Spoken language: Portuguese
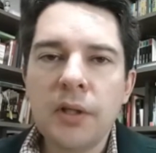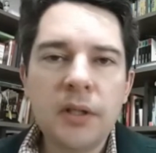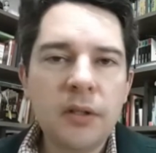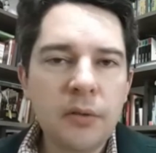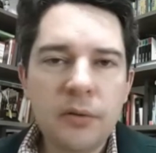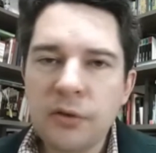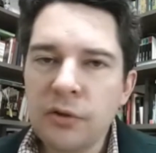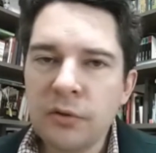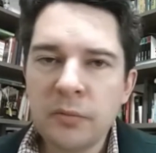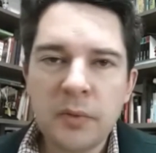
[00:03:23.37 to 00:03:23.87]

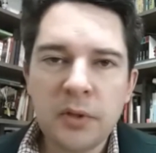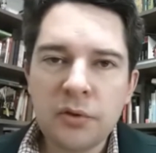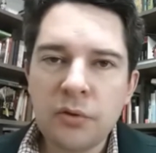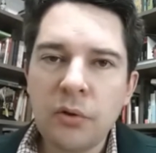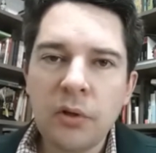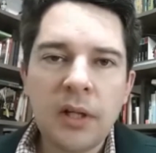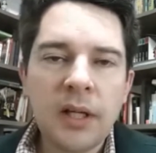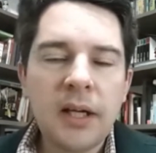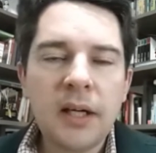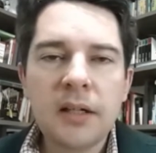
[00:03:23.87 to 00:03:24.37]
eu e os meus
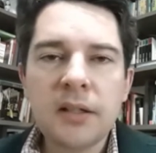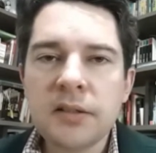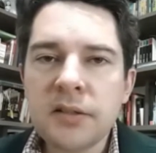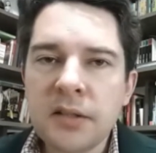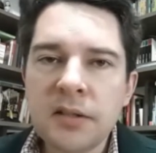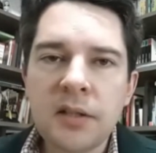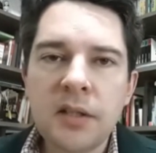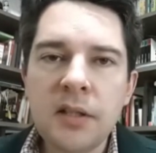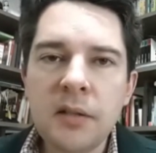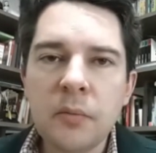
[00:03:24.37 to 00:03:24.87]
colegas,
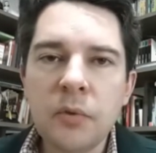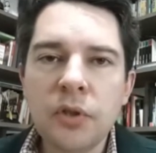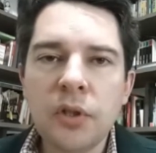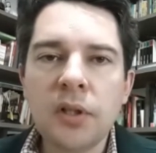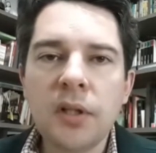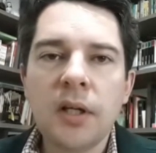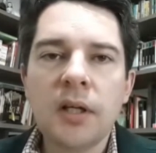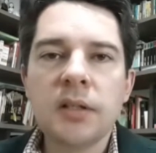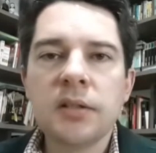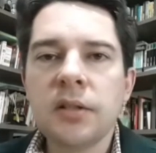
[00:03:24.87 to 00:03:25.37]
que seria muito
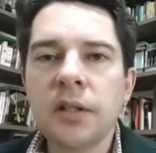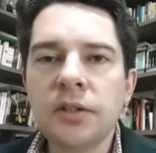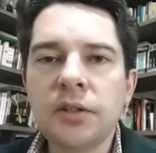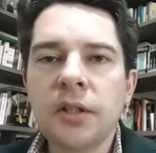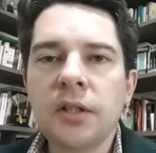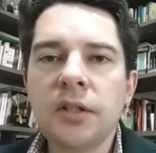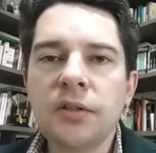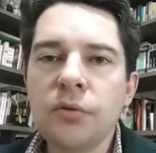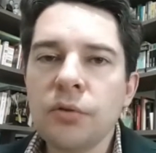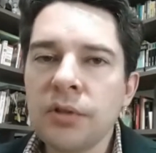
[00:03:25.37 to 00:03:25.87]

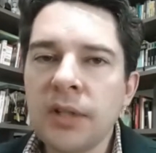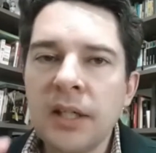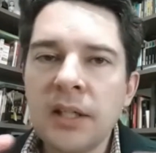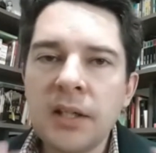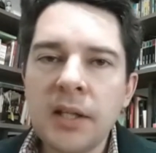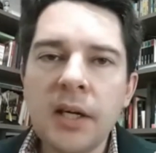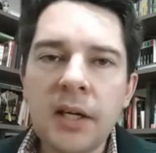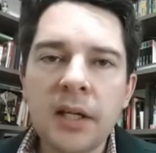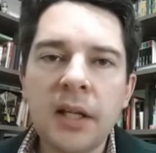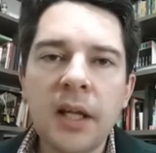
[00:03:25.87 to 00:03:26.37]
interessante a gente usar a
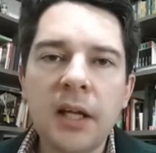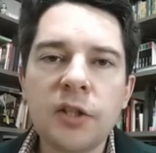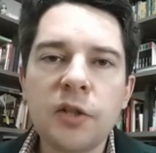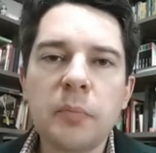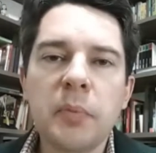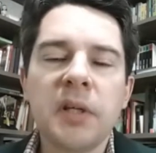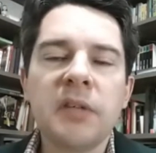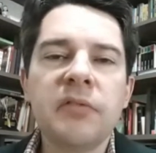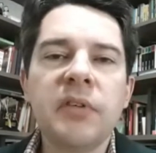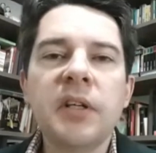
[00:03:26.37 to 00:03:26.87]

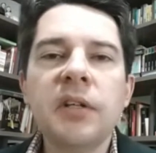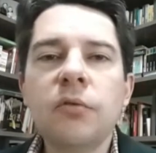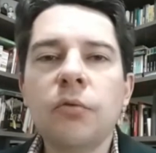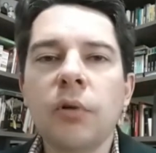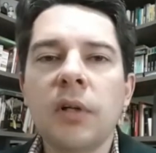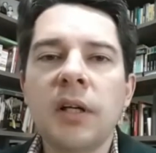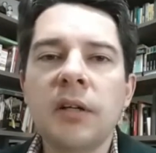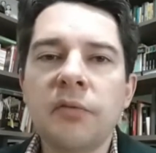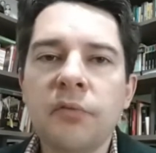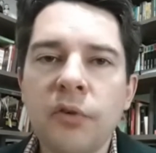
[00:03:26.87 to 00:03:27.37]
internet para
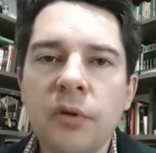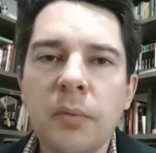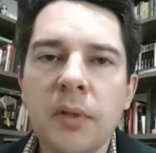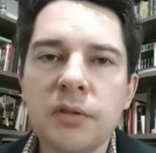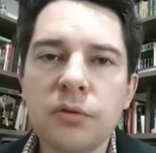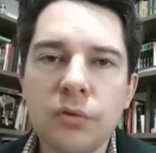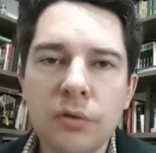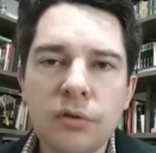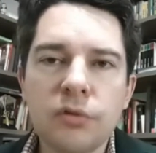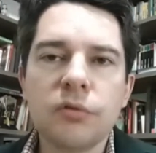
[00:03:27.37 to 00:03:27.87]
veicular
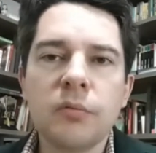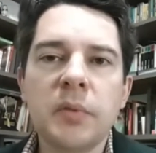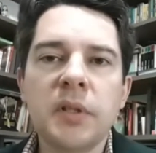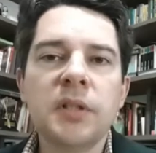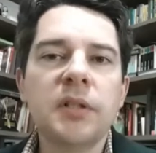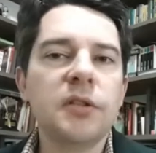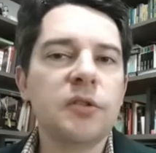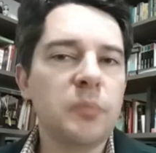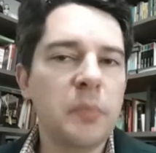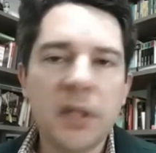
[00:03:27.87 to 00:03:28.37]
informações
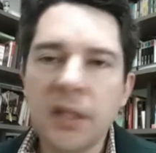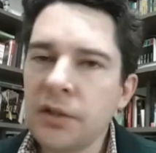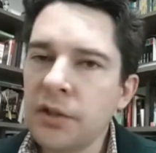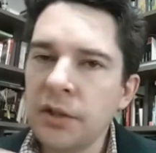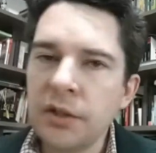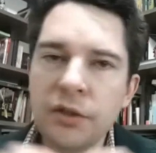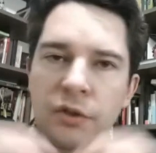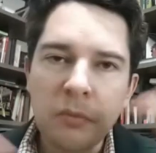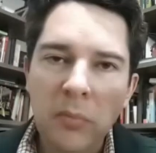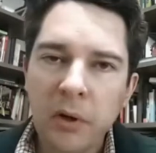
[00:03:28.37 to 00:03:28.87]
sobre isso, para
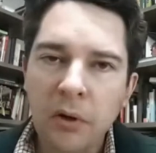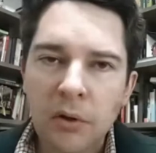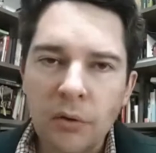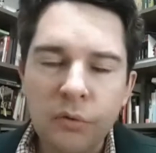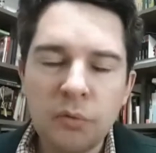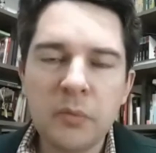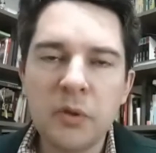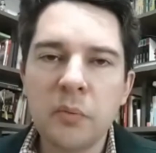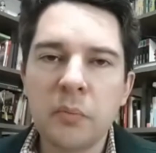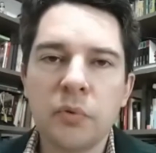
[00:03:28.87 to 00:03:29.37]
atingir o
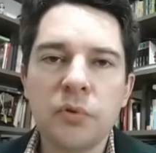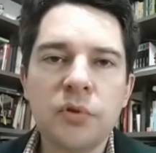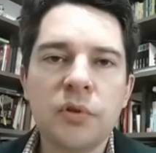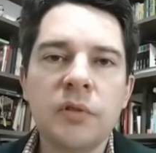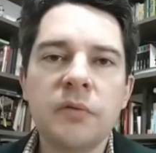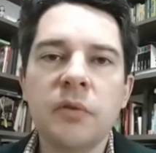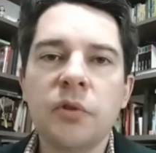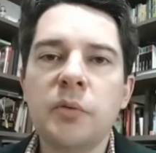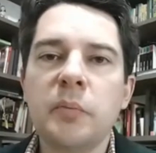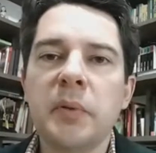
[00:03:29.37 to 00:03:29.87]
maior número
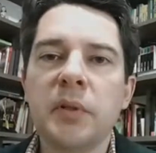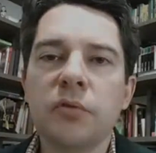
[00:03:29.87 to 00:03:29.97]
possível de